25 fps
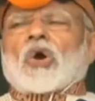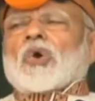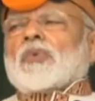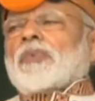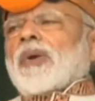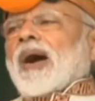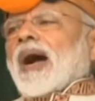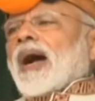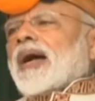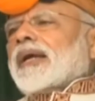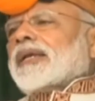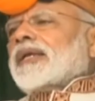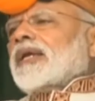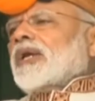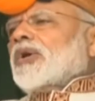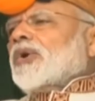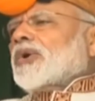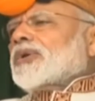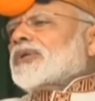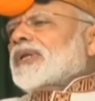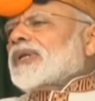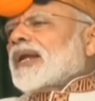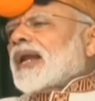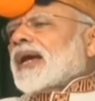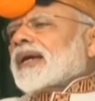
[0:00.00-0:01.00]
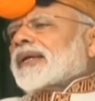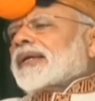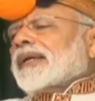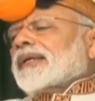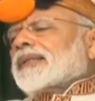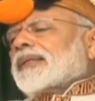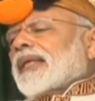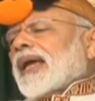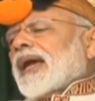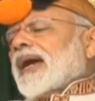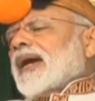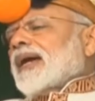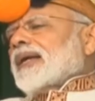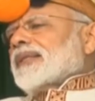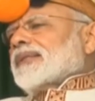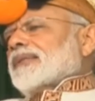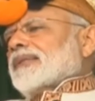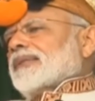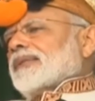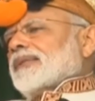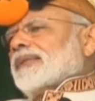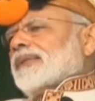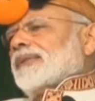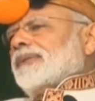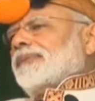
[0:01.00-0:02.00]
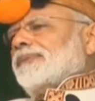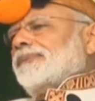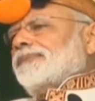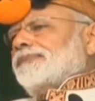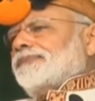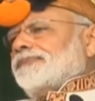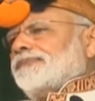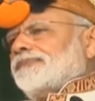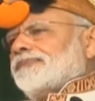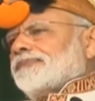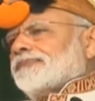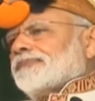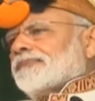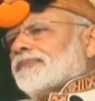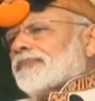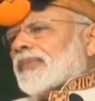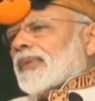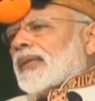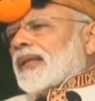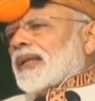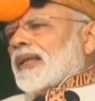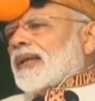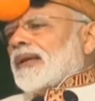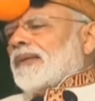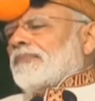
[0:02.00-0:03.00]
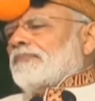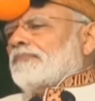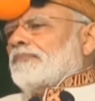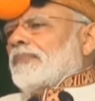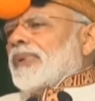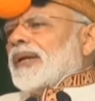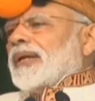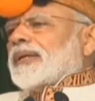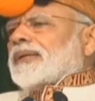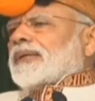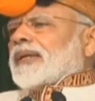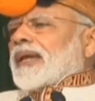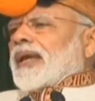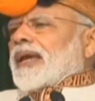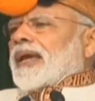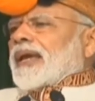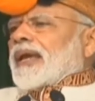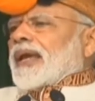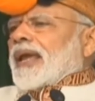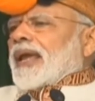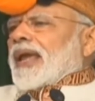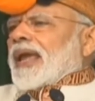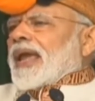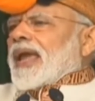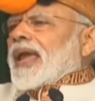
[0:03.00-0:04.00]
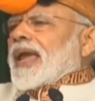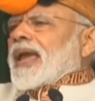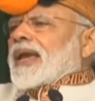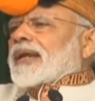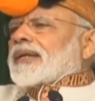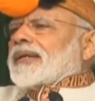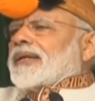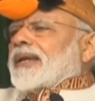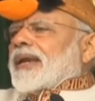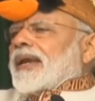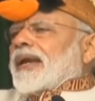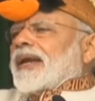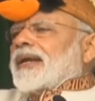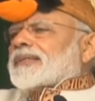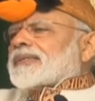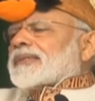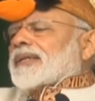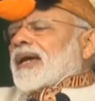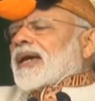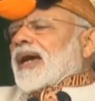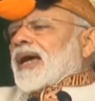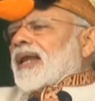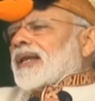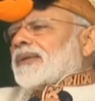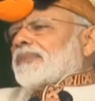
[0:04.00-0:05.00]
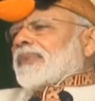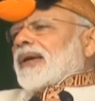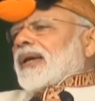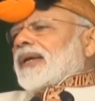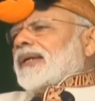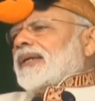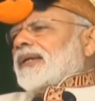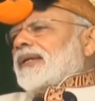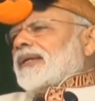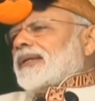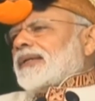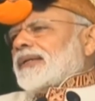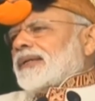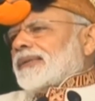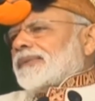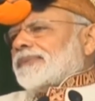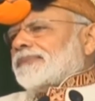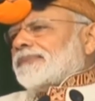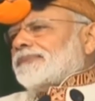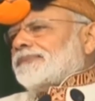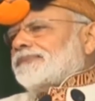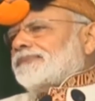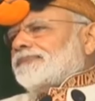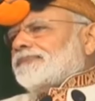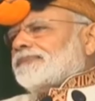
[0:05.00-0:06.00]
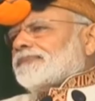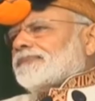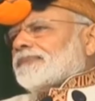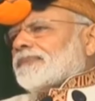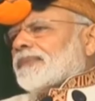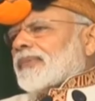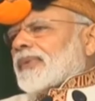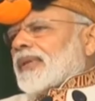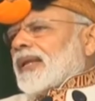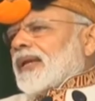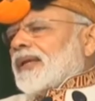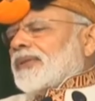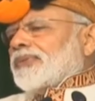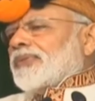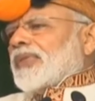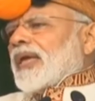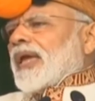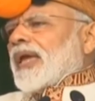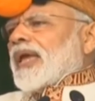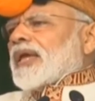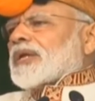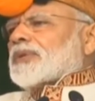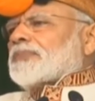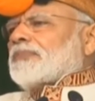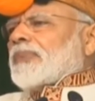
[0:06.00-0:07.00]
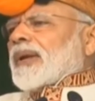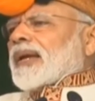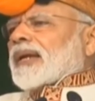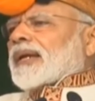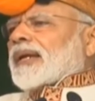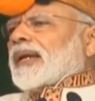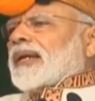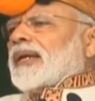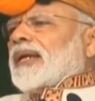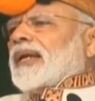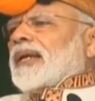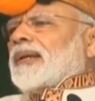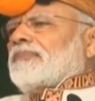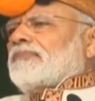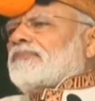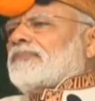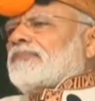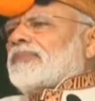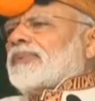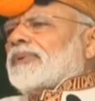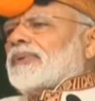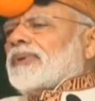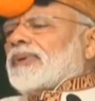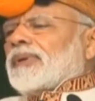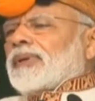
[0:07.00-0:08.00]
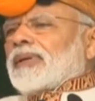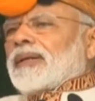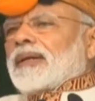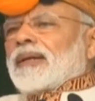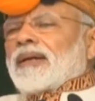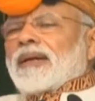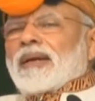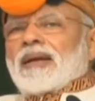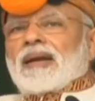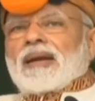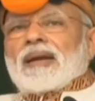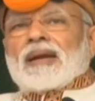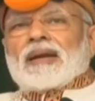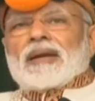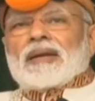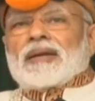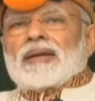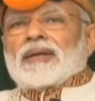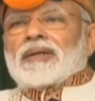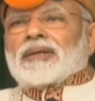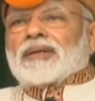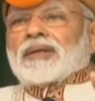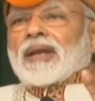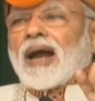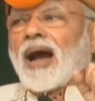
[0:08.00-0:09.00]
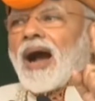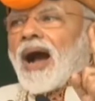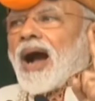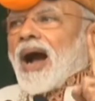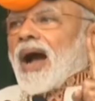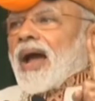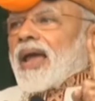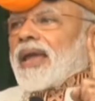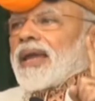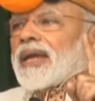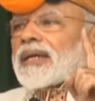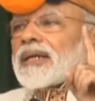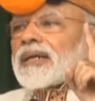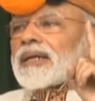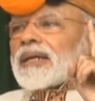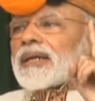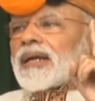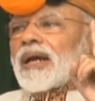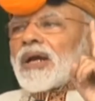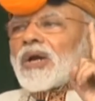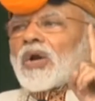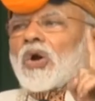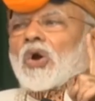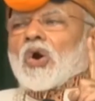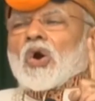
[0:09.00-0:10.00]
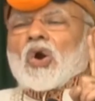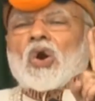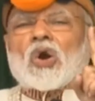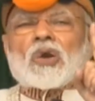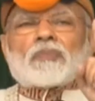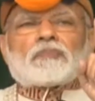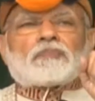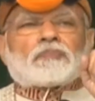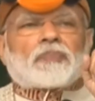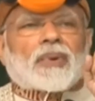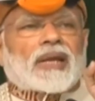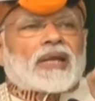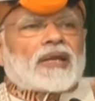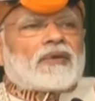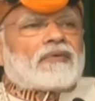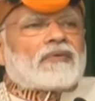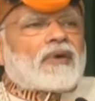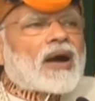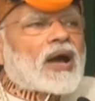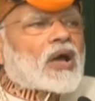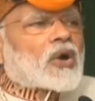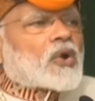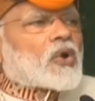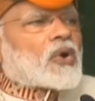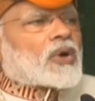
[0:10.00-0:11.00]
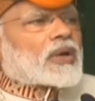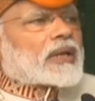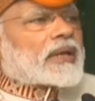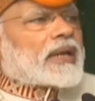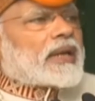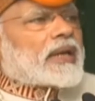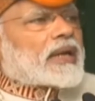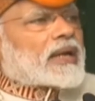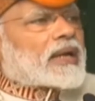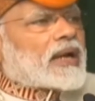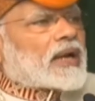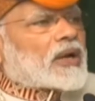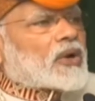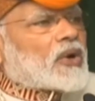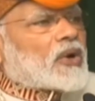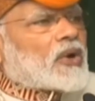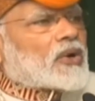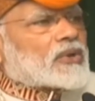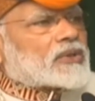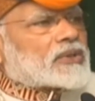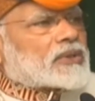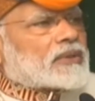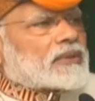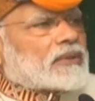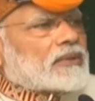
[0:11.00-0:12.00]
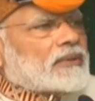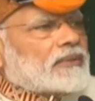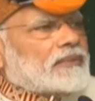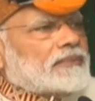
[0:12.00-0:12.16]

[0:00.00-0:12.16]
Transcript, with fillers: सौभाग्य योजना के तहत बीते एक डेढ़ साल में ही देश में करीब ढाई करोड़ परिवारों के घरों